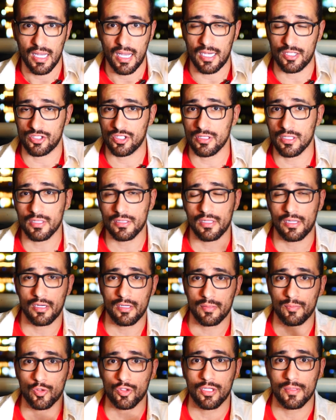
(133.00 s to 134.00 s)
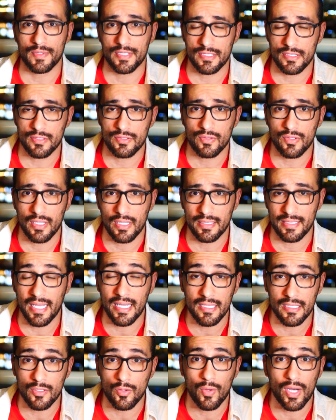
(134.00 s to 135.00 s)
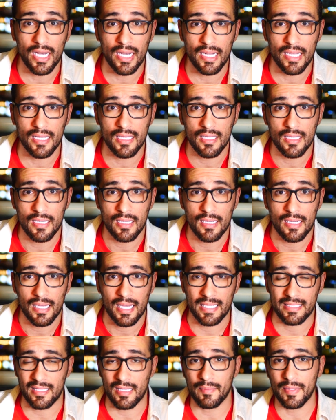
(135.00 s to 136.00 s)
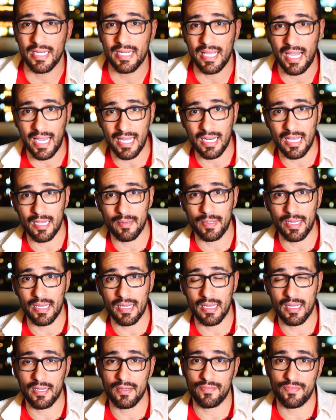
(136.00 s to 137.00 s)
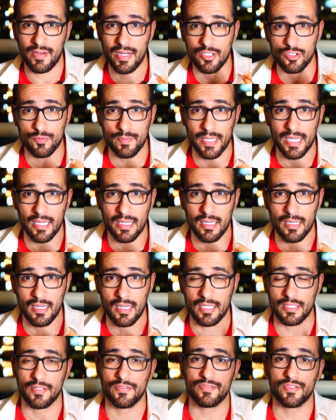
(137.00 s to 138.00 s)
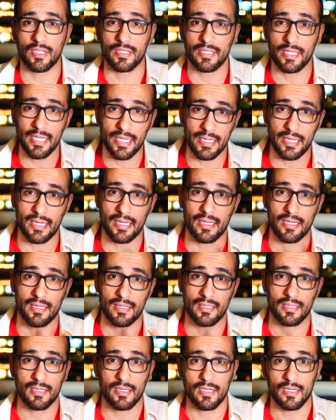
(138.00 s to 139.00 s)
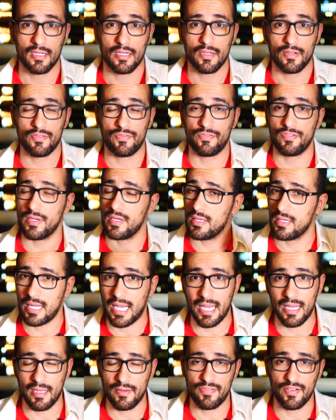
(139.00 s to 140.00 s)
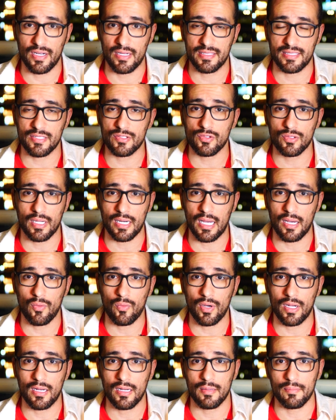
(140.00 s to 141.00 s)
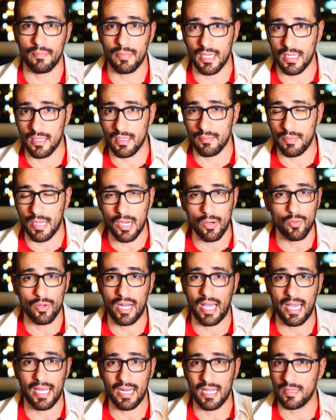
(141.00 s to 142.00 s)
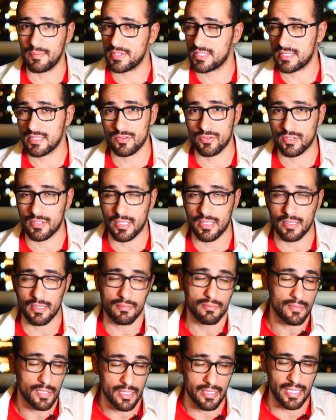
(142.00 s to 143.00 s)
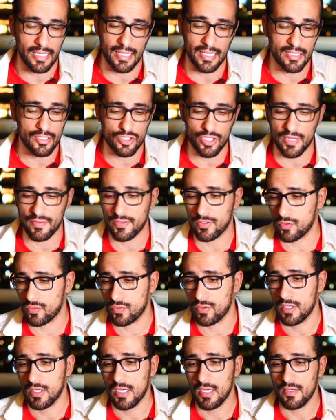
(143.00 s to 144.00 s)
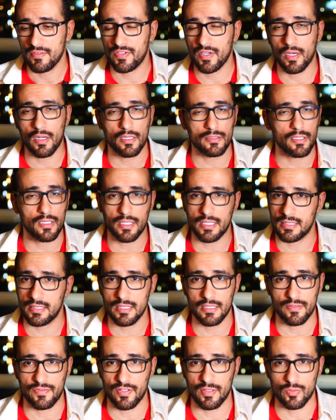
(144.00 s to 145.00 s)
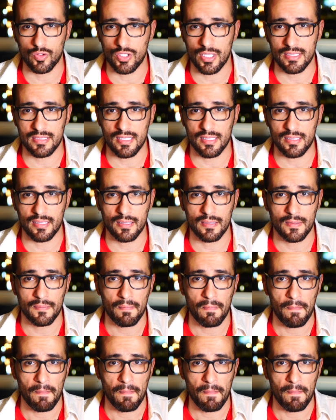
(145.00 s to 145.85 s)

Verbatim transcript: عشان اقدر اربطها بالسيزون التاني ولا هتعمل لي حلقه بقى فلاش باك هنفضل نحرق في الح... في السيزون الاول ب... باول حلقه من السيزون الثاني يعني انا شايف انه في غلطات كتير في المسلسل ده